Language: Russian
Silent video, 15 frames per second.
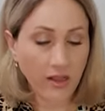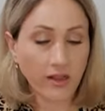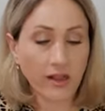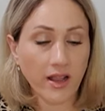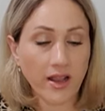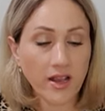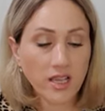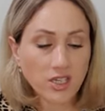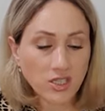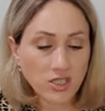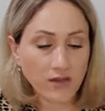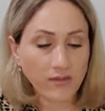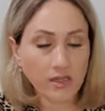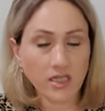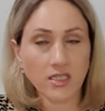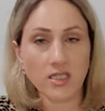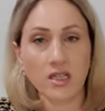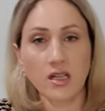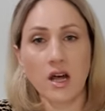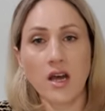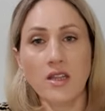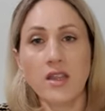Для личного
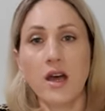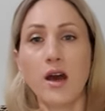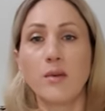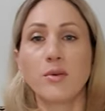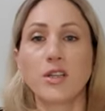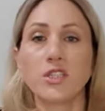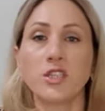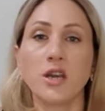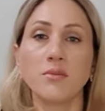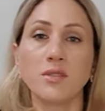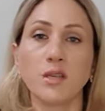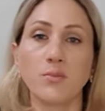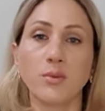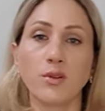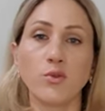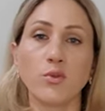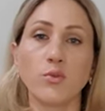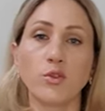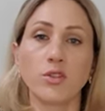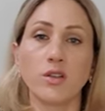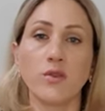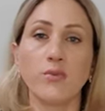расклада обращаемся по
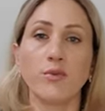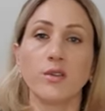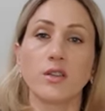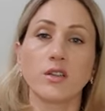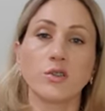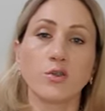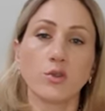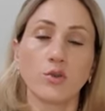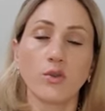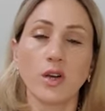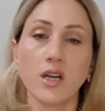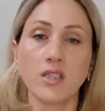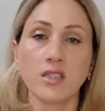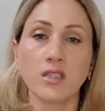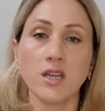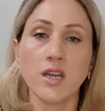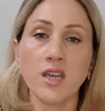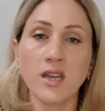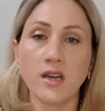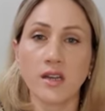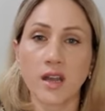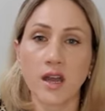номеру телефона, который указан на
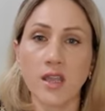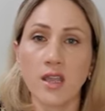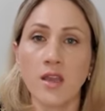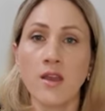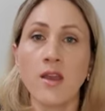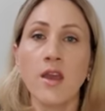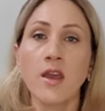экране.